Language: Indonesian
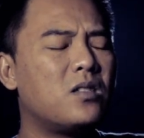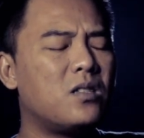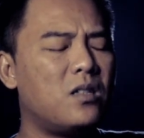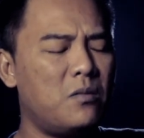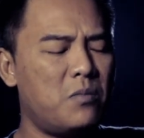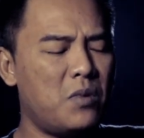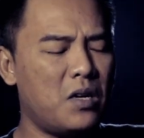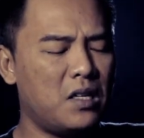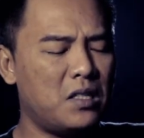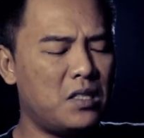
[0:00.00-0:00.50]
saya
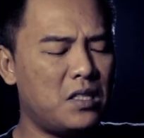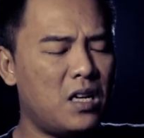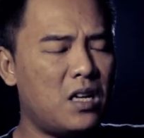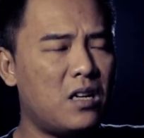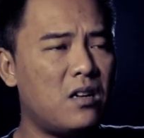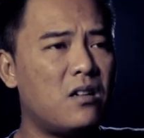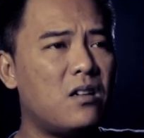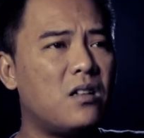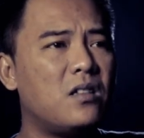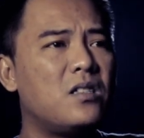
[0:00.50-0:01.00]
pakai
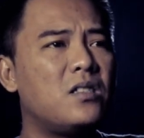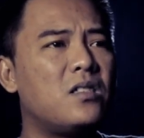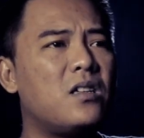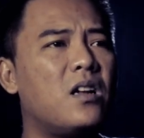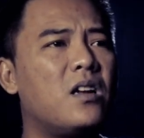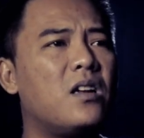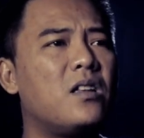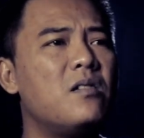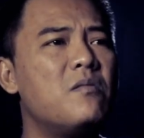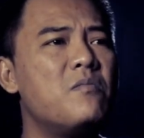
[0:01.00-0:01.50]
celana nanti
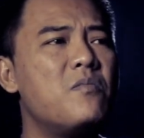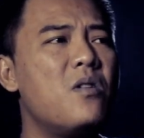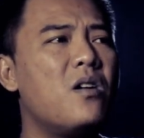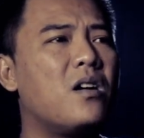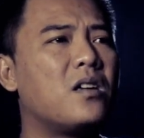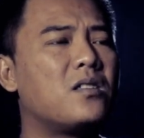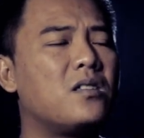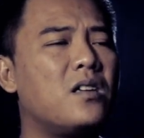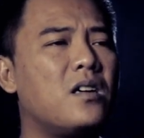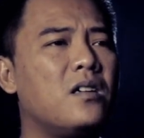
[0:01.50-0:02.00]
celananya
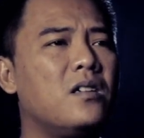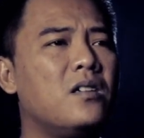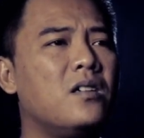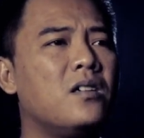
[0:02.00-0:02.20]
basah